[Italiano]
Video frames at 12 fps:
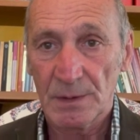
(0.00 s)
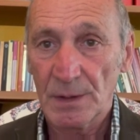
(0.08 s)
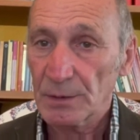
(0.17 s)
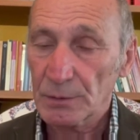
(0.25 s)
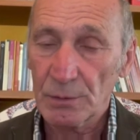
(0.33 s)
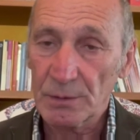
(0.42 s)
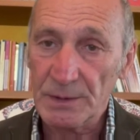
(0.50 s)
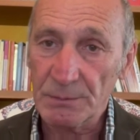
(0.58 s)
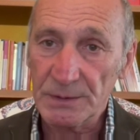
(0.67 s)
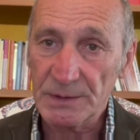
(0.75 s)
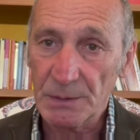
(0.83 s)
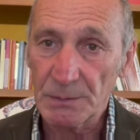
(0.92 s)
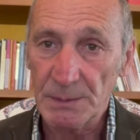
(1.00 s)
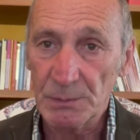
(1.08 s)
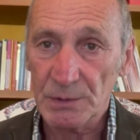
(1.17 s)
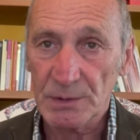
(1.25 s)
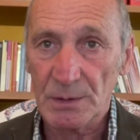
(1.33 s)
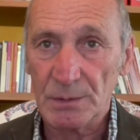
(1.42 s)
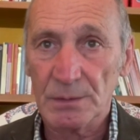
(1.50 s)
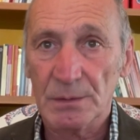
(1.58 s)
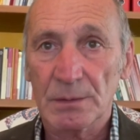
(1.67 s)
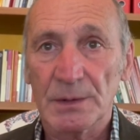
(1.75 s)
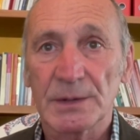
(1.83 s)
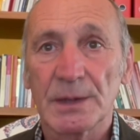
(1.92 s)
solo che questo equilibrio si è
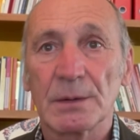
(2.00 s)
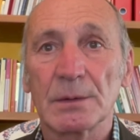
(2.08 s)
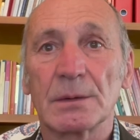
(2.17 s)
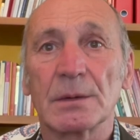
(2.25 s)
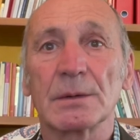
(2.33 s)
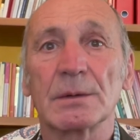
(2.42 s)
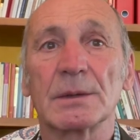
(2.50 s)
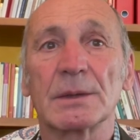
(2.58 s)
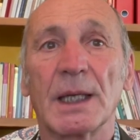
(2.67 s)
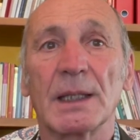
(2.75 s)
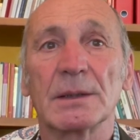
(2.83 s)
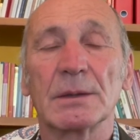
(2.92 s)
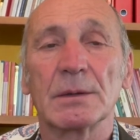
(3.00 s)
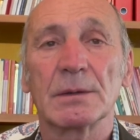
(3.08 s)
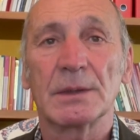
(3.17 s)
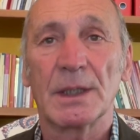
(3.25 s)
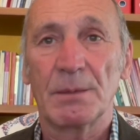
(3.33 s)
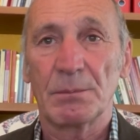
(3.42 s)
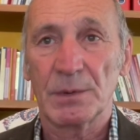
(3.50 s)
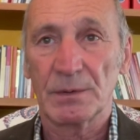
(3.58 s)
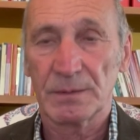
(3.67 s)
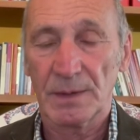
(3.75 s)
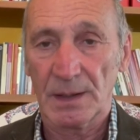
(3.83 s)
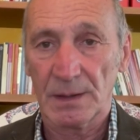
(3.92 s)
rotto e si è rotto tanto tempo
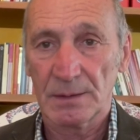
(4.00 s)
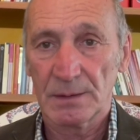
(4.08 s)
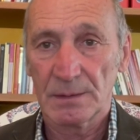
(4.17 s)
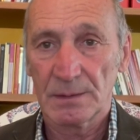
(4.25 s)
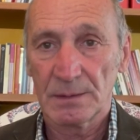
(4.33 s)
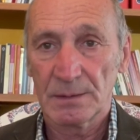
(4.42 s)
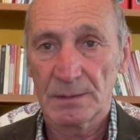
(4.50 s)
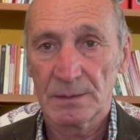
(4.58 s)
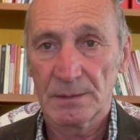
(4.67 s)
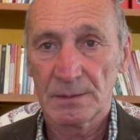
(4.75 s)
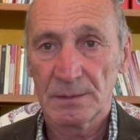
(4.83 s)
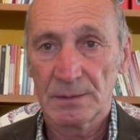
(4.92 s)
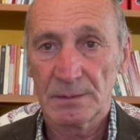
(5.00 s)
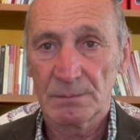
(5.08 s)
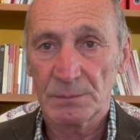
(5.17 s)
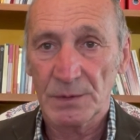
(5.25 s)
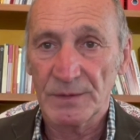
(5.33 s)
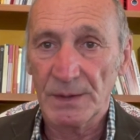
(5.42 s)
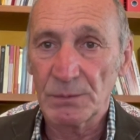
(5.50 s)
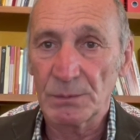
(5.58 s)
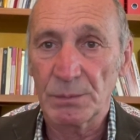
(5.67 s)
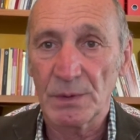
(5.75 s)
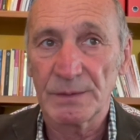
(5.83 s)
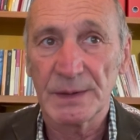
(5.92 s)
fa. Proviamo un
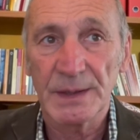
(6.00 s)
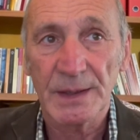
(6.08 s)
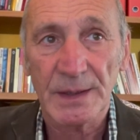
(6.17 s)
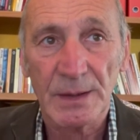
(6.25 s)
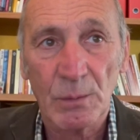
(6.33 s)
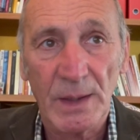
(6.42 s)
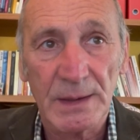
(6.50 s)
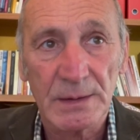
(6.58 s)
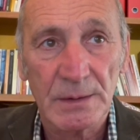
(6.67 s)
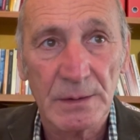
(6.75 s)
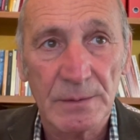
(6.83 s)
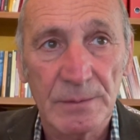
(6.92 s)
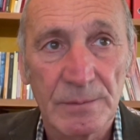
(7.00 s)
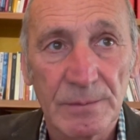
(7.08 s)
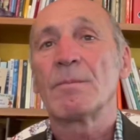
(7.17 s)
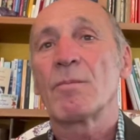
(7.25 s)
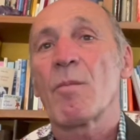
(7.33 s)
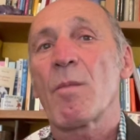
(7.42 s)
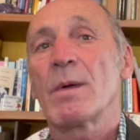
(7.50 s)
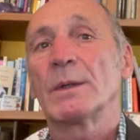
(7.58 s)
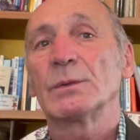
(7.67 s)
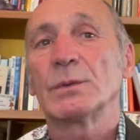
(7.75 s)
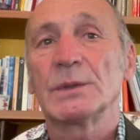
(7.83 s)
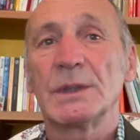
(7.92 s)
po' a vedere quando.
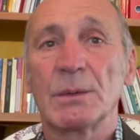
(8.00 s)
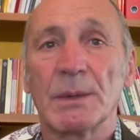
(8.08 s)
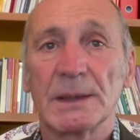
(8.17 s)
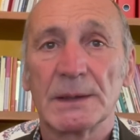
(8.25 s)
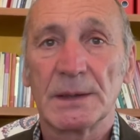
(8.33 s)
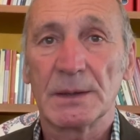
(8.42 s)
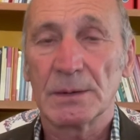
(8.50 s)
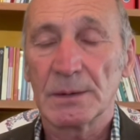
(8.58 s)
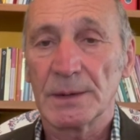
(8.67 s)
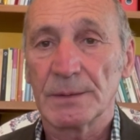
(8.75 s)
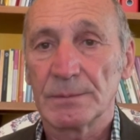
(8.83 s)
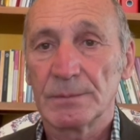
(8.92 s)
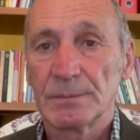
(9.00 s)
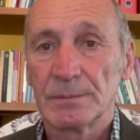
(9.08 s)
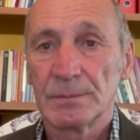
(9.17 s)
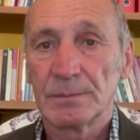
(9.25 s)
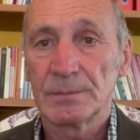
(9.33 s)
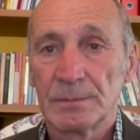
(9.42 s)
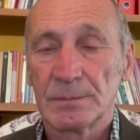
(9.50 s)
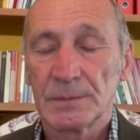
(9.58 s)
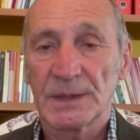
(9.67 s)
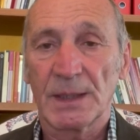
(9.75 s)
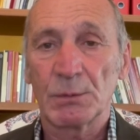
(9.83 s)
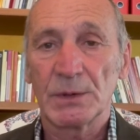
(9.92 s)
Tutti quanti noi
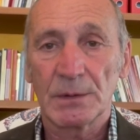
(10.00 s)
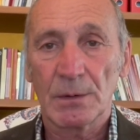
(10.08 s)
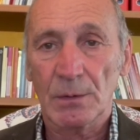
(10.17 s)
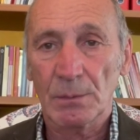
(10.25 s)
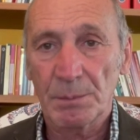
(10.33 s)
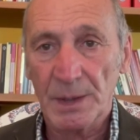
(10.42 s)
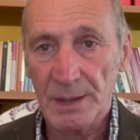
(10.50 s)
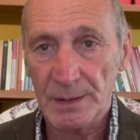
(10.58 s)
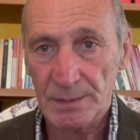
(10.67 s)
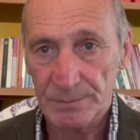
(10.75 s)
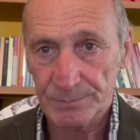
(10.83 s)
siamo indoeuropei,